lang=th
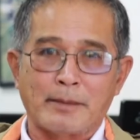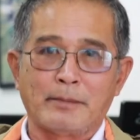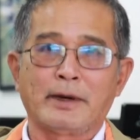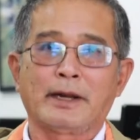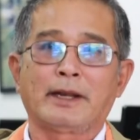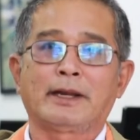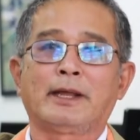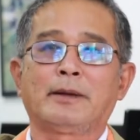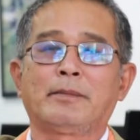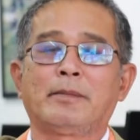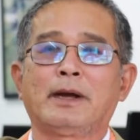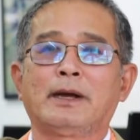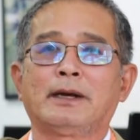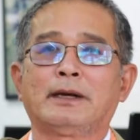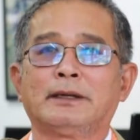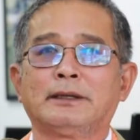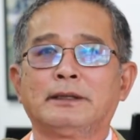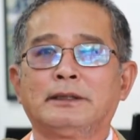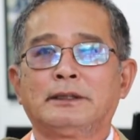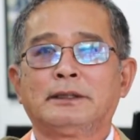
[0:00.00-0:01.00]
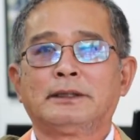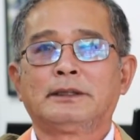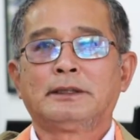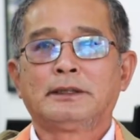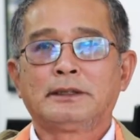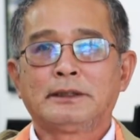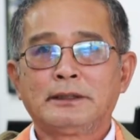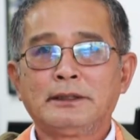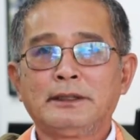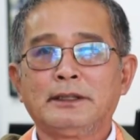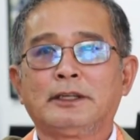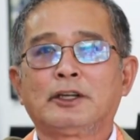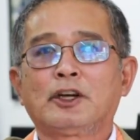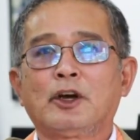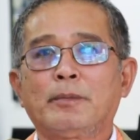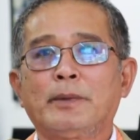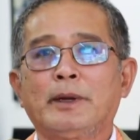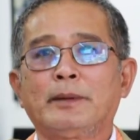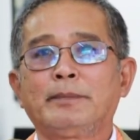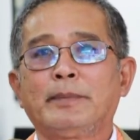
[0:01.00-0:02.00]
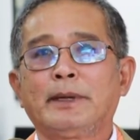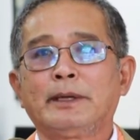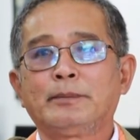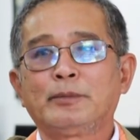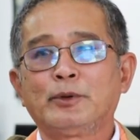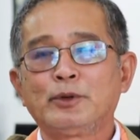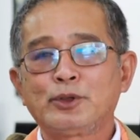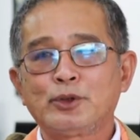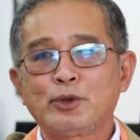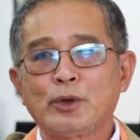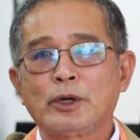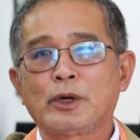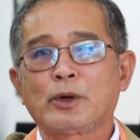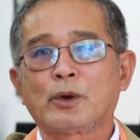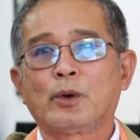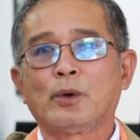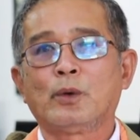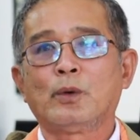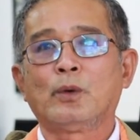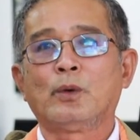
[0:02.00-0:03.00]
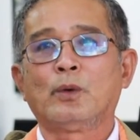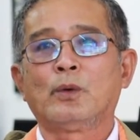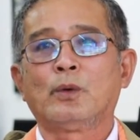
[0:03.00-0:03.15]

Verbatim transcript: ทำอะไรได้บ้างหนึ่งก็เป็นเป็นผู้ช่วยครู